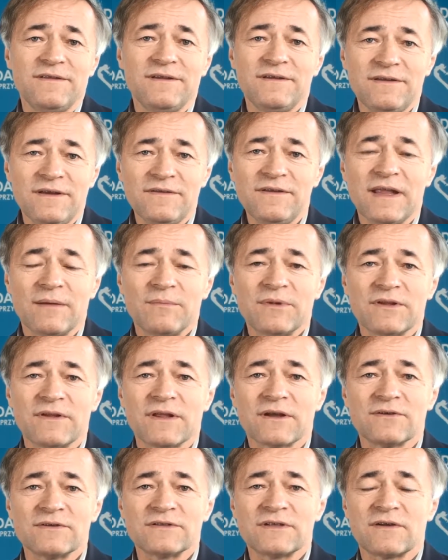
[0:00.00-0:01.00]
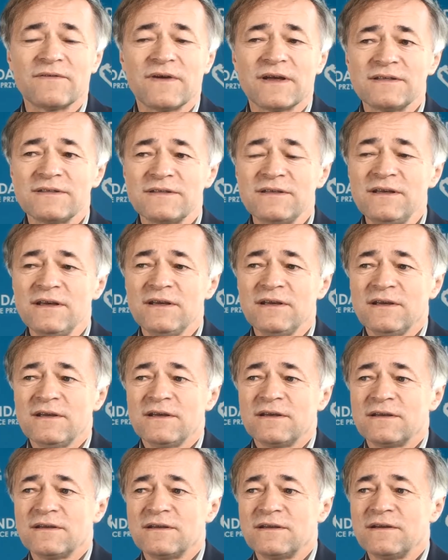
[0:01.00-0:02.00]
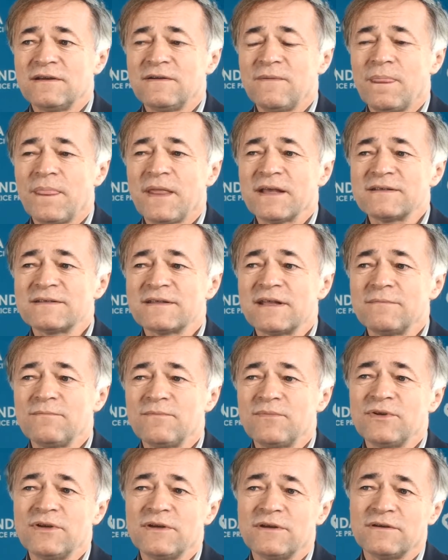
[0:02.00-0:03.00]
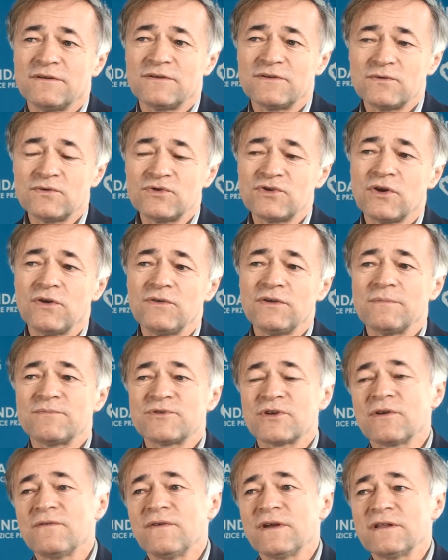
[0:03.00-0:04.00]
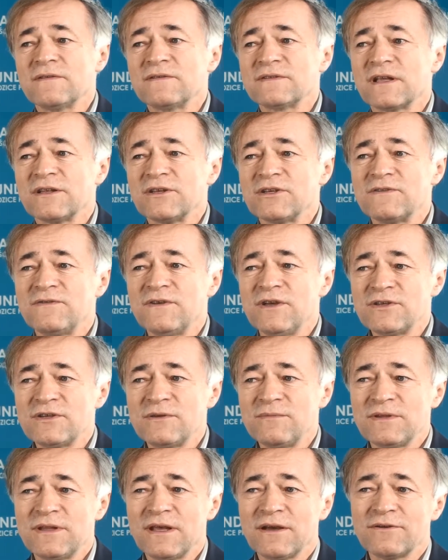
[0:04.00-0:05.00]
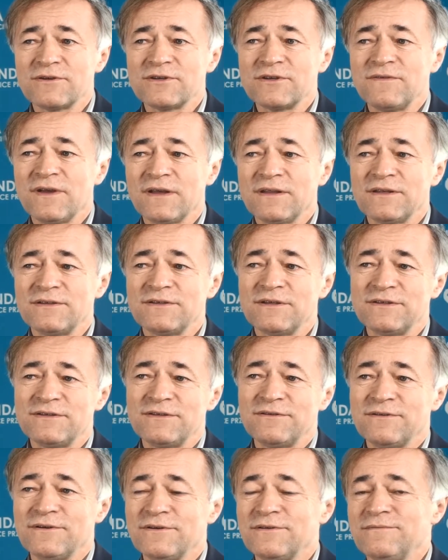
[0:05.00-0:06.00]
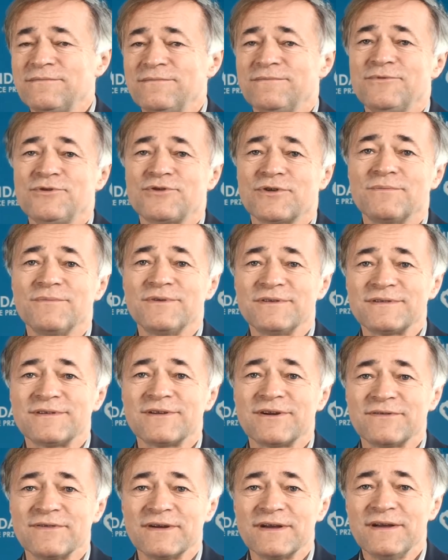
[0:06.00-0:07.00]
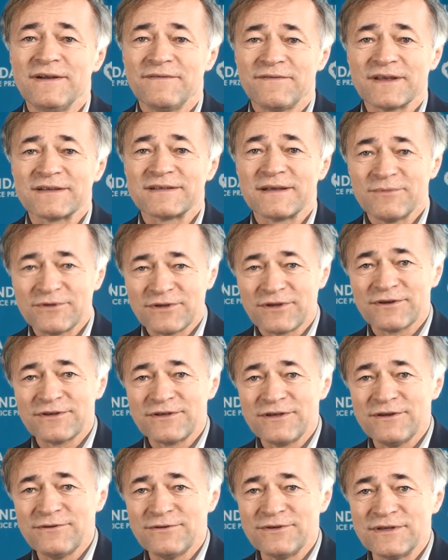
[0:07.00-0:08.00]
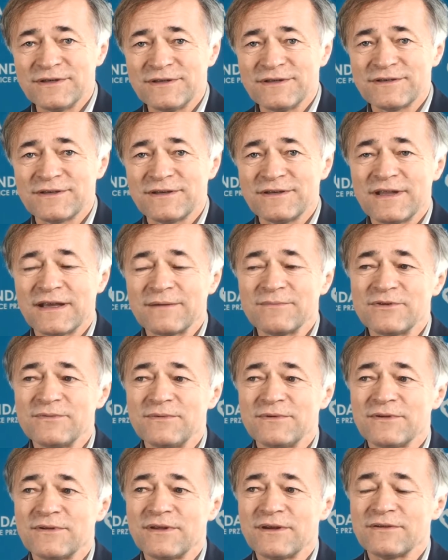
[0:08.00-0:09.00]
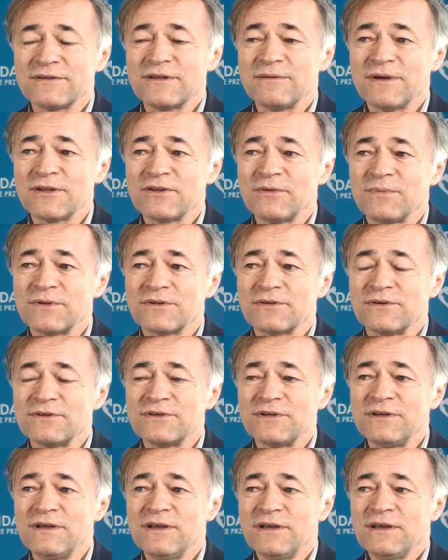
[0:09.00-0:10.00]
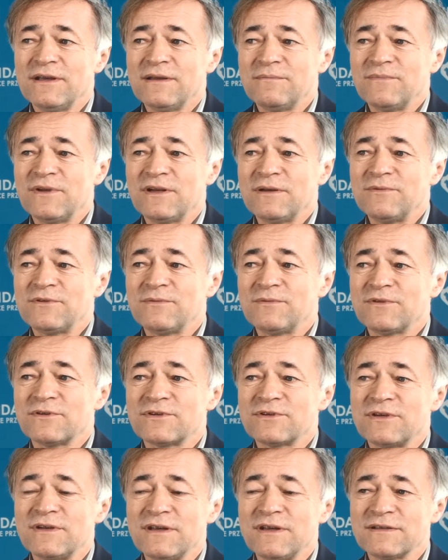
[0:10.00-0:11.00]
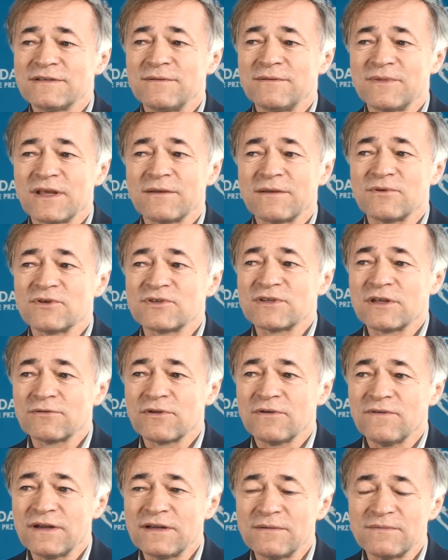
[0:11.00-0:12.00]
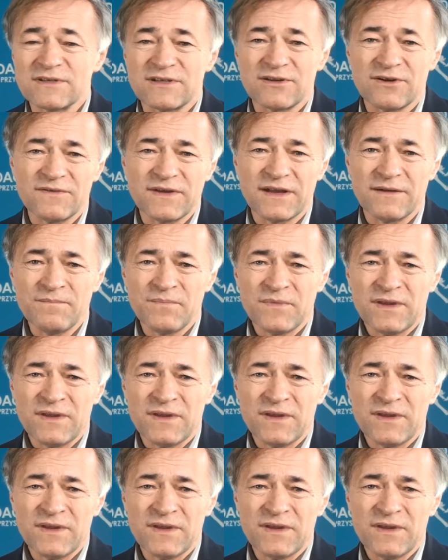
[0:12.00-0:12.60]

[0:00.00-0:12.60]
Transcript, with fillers: jedyna metoda konserwacji. Y, następnie suszone, przechowane w stanie świeżym i tak odżywiane dzieci no, muszą być zdrowe. Tak samo dorośli ludzie. Jeżeli tak byśmy do tego tematu podchodzili, mielibyśmy do czynienia z tym takim kształtowaniem zdrowia